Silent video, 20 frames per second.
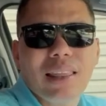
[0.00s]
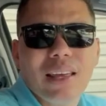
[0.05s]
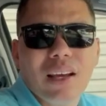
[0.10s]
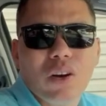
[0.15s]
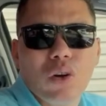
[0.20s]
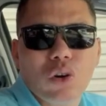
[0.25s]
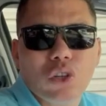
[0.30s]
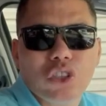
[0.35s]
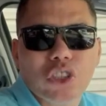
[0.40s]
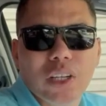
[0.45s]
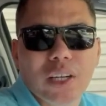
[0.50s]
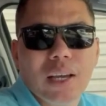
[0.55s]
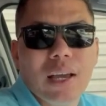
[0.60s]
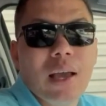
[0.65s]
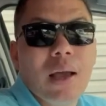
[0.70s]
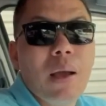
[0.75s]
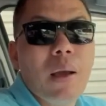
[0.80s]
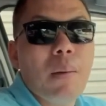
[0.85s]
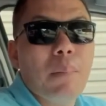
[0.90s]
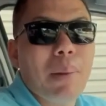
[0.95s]
de coche,
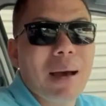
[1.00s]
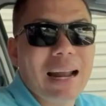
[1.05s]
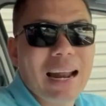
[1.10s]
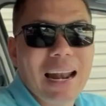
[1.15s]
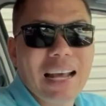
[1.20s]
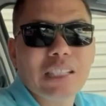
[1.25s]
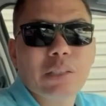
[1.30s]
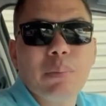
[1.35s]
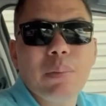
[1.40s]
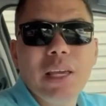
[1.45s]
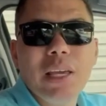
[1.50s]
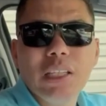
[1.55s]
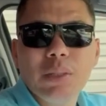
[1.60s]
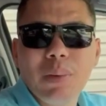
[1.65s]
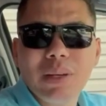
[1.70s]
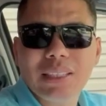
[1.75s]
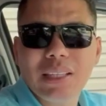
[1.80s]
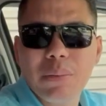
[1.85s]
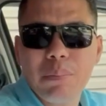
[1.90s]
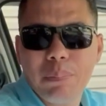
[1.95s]
para las
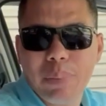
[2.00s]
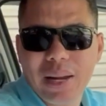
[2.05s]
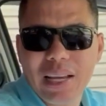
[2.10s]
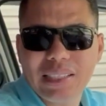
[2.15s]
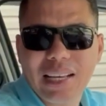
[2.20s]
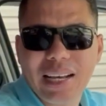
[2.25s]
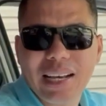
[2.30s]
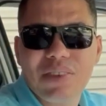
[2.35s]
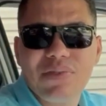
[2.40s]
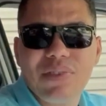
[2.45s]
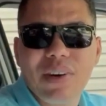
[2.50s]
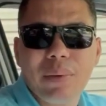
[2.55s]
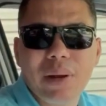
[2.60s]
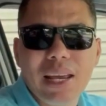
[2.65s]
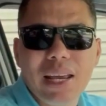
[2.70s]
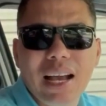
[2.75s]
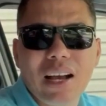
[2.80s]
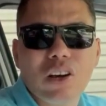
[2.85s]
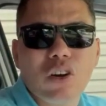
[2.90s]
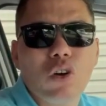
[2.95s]
mismas empresas que fabrican